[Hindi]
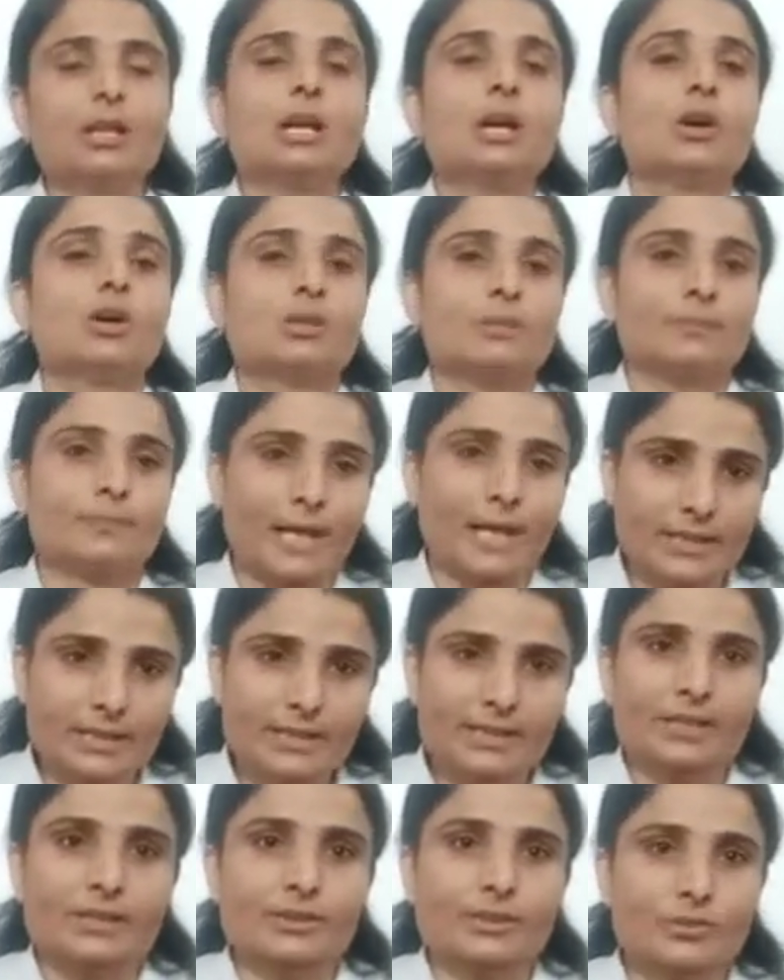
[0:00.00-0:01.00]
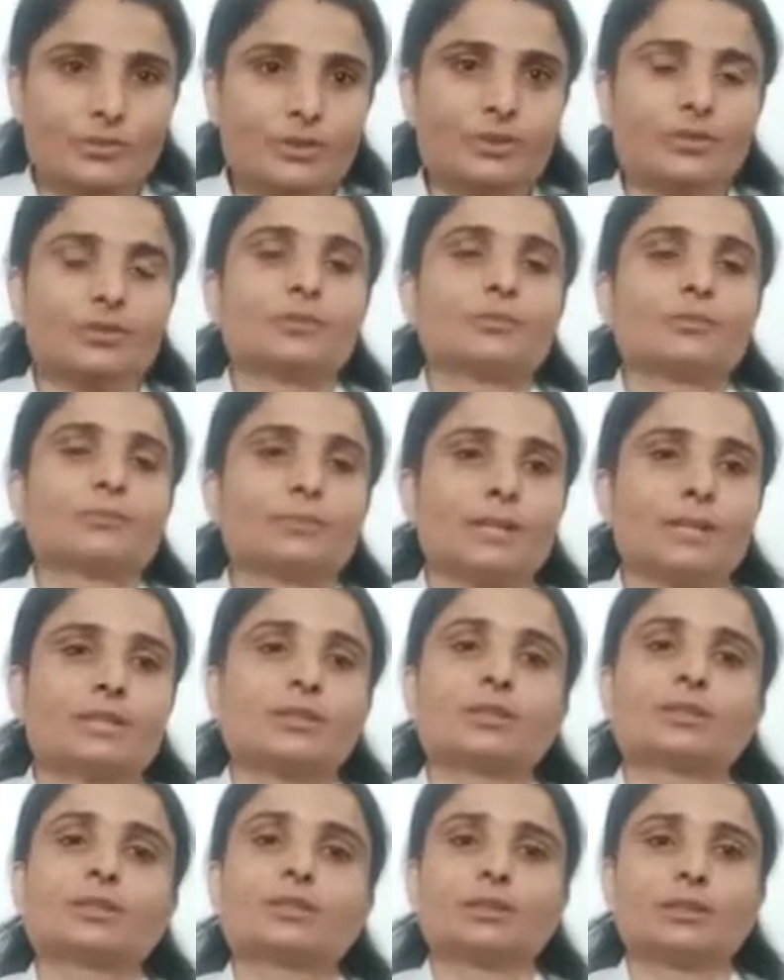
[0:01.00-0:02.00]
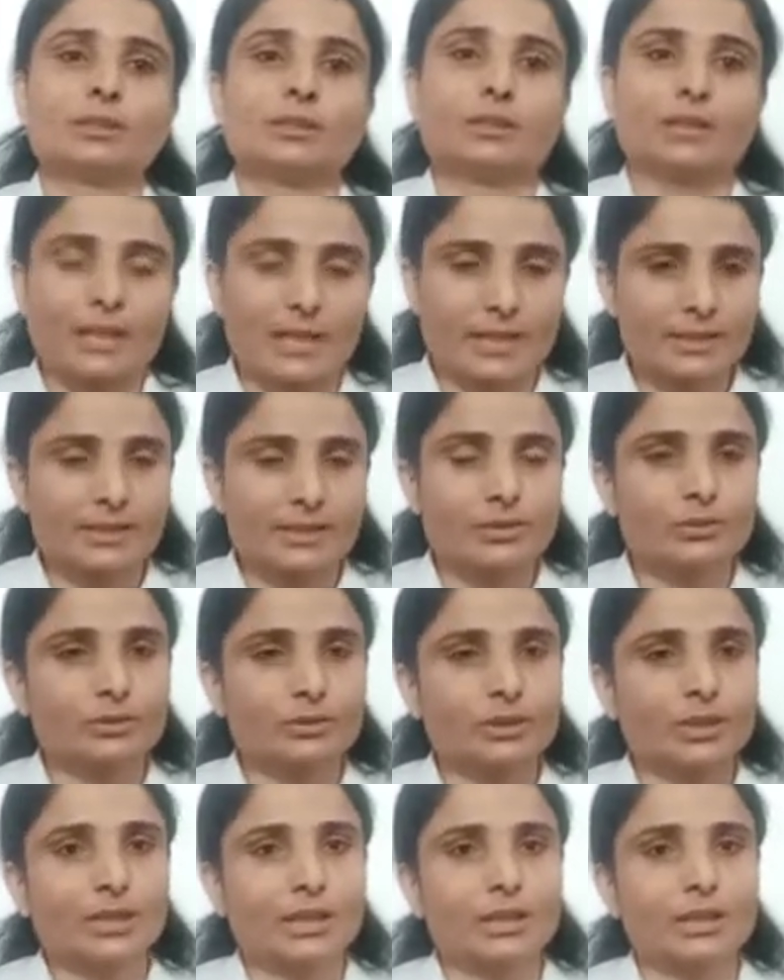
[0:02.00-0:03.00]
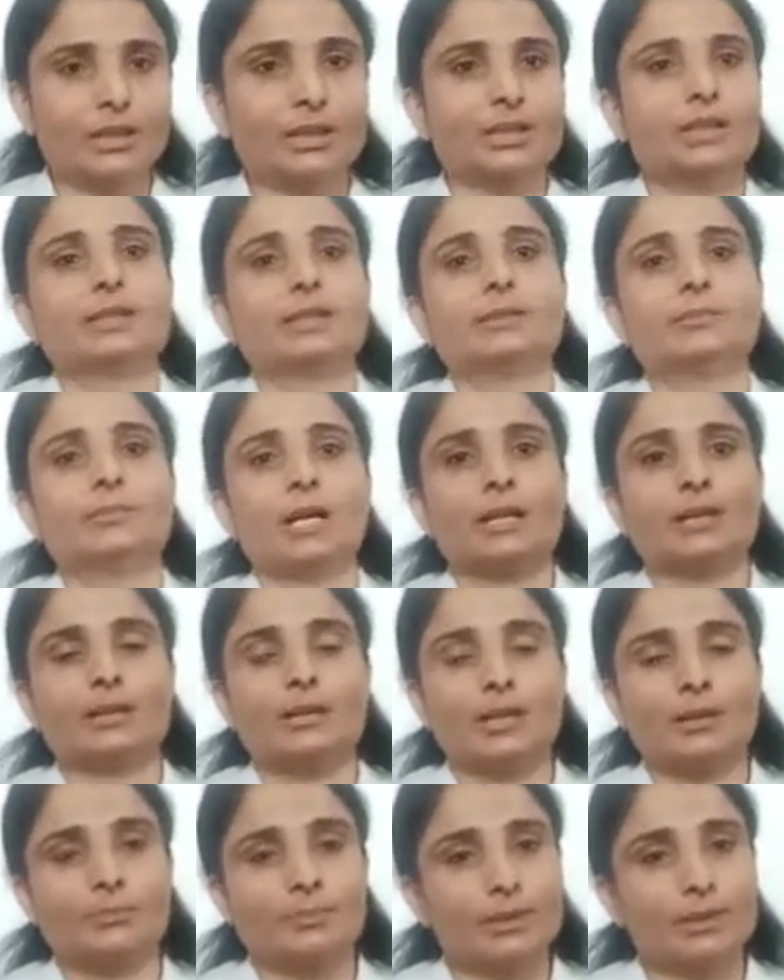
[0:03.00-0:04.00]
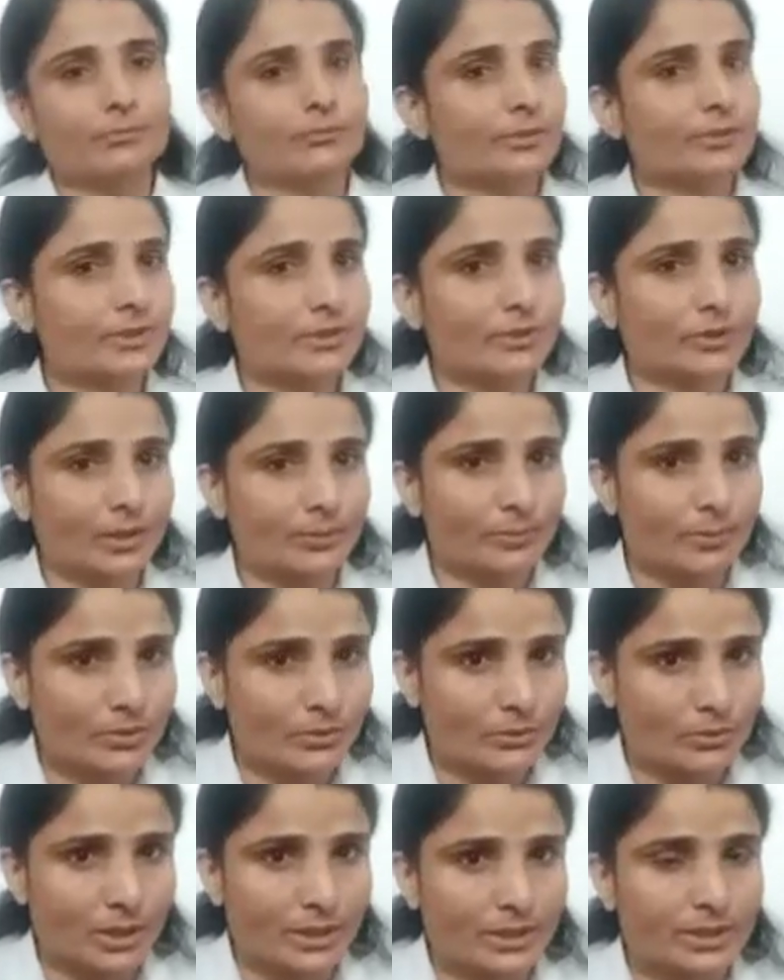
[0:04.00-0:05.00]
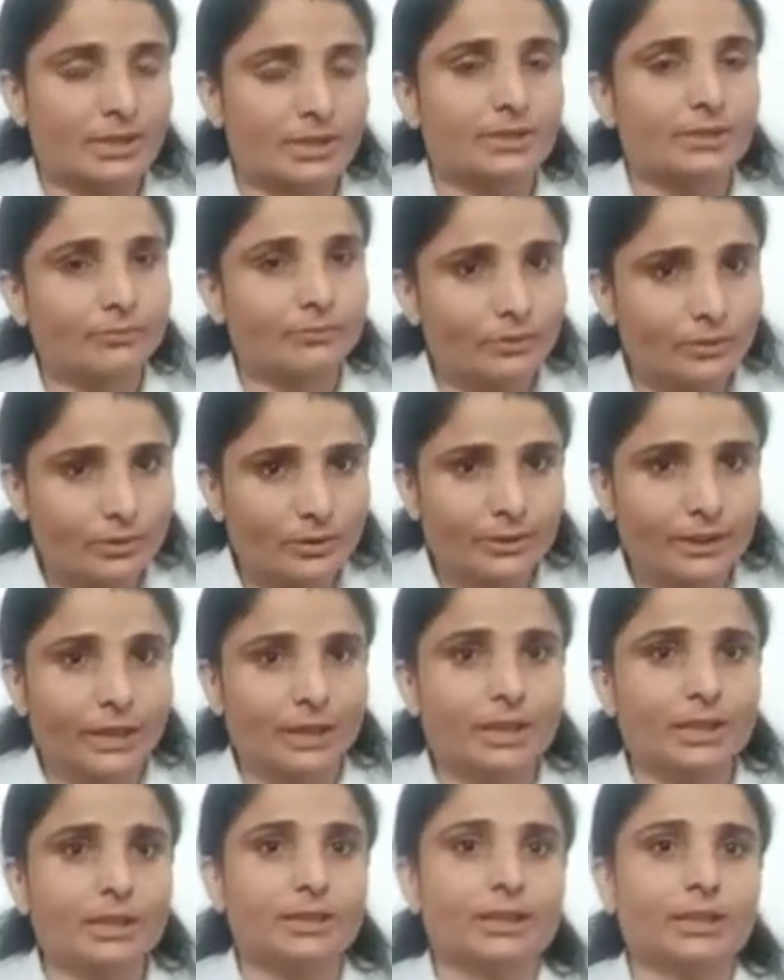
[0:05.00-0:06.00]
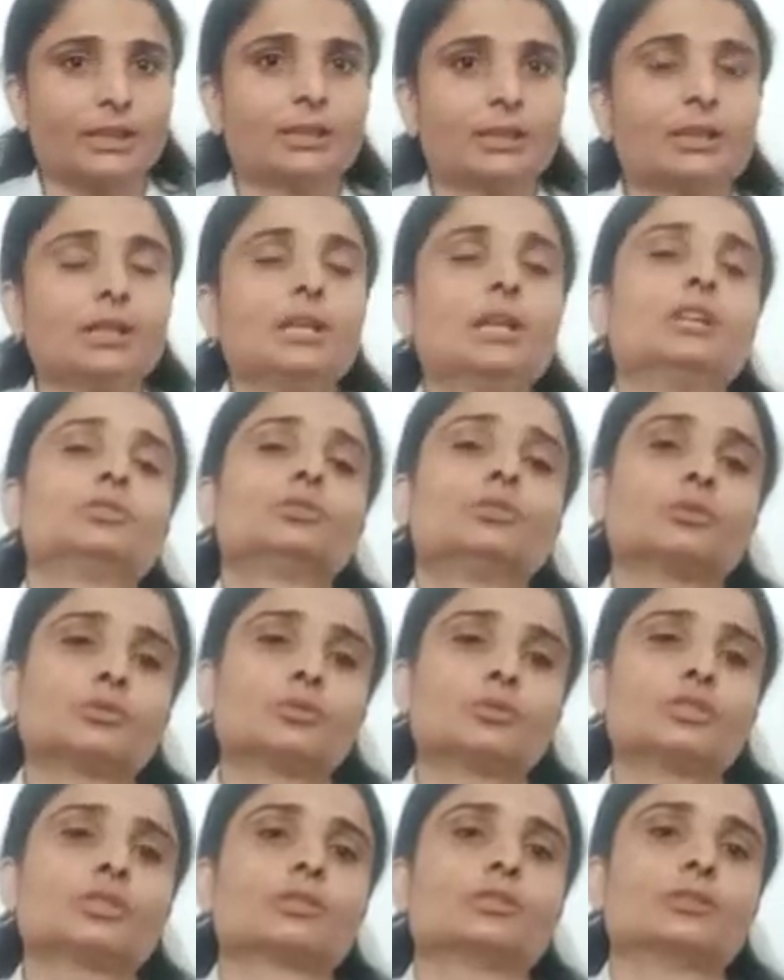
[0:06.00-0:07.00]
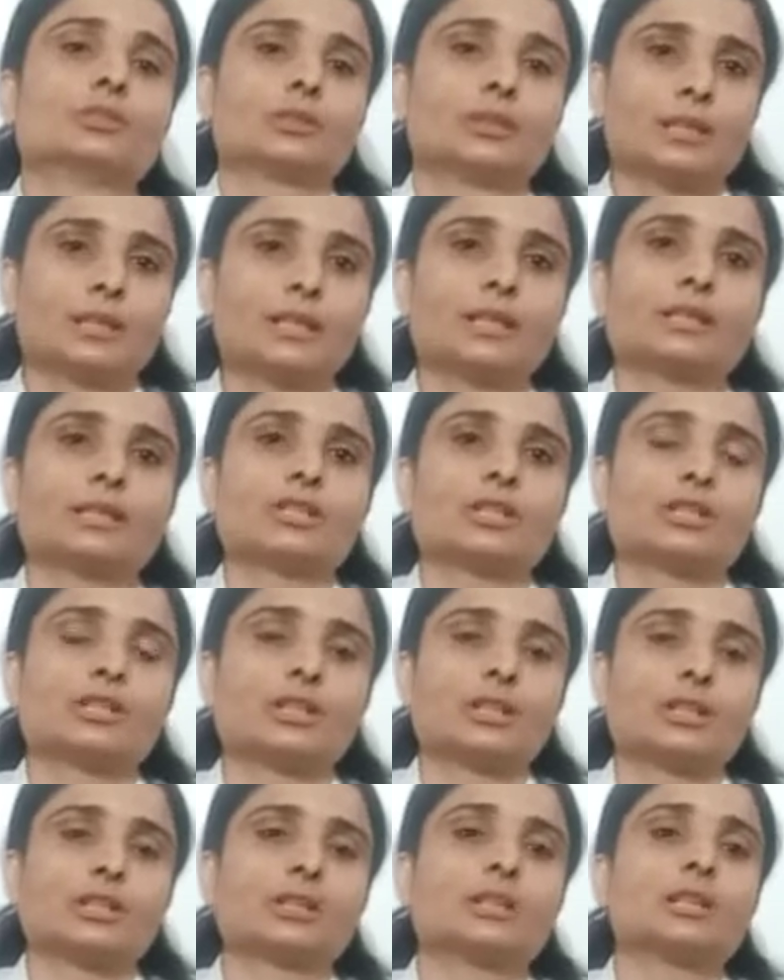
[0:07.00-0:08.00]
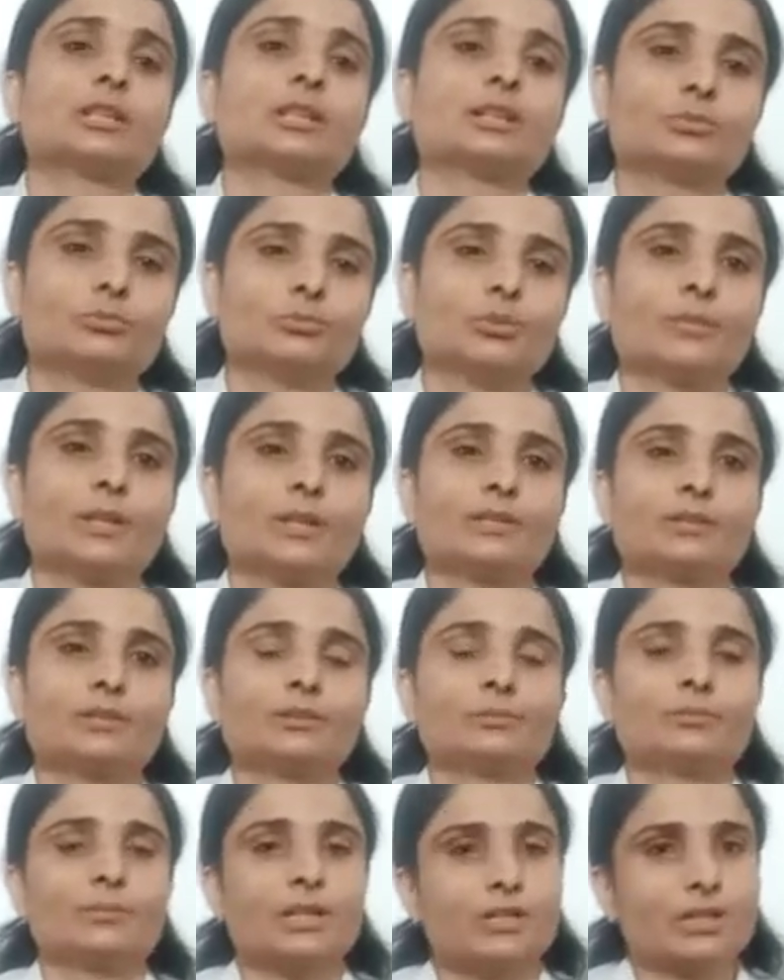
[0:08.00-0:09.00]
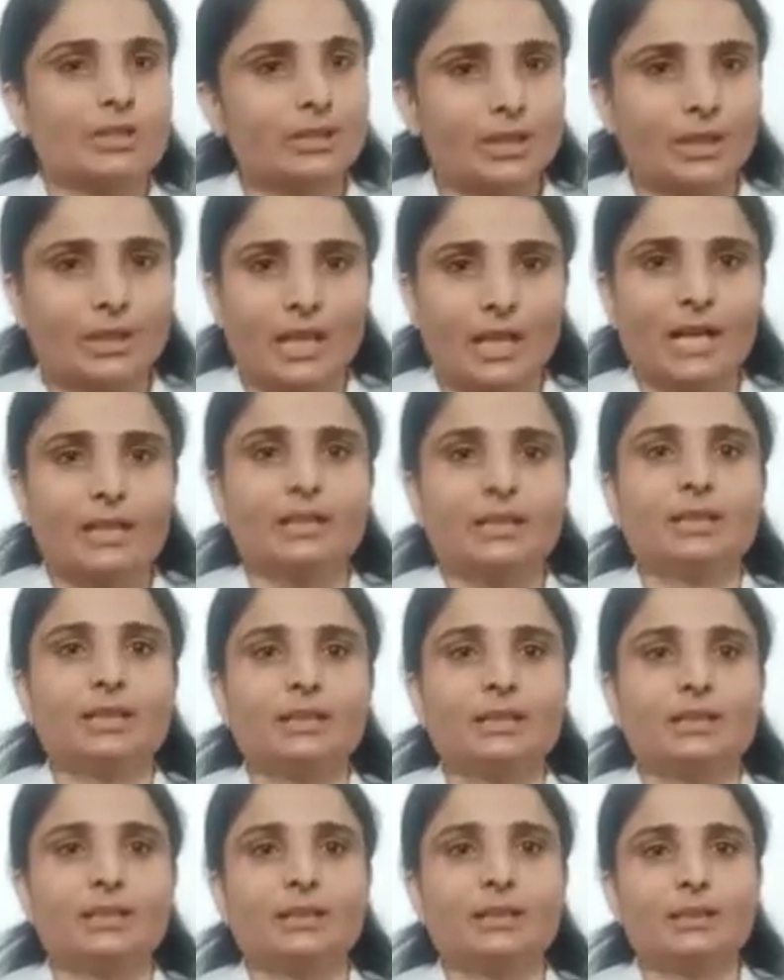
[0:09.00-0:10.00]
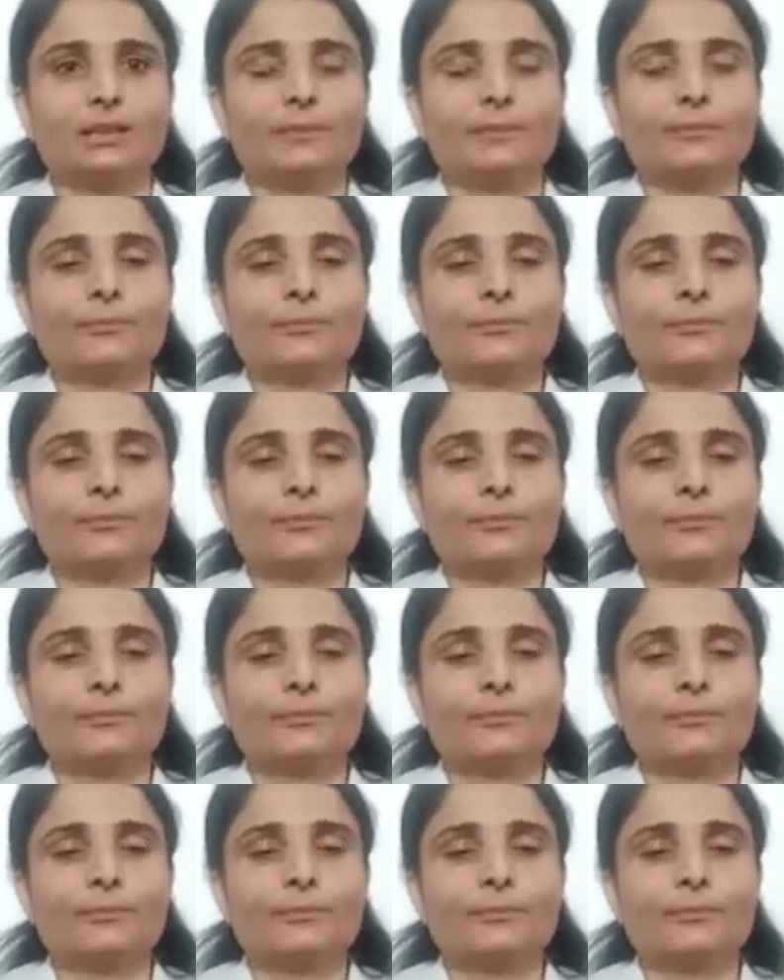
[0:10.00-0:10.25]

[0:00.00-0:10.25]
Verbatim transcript: और बाय चांस कुछ पेशेंट ऐसे होते हैं कि कई बार अपने फिजियोथेरेपिस्ट को अच्छे से फॉलो नहीं करते तो कुछ गलत चीज़ें गलत मूवमेंट्स पेशेंट की आने लगती हैं